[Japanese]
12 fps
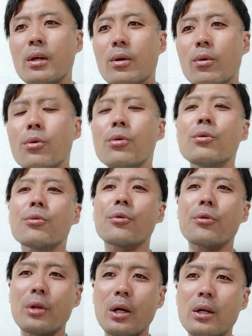心
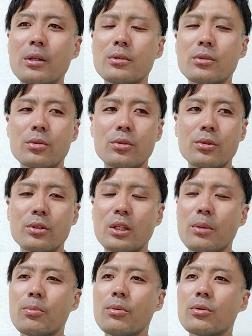よなその
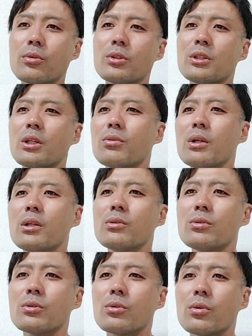サポートしてくれ
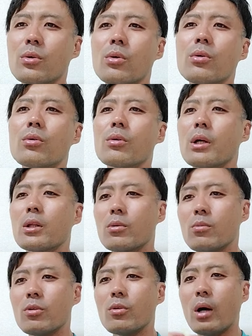る人の心やと
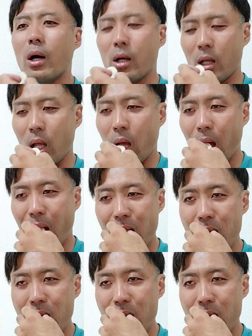思うわうん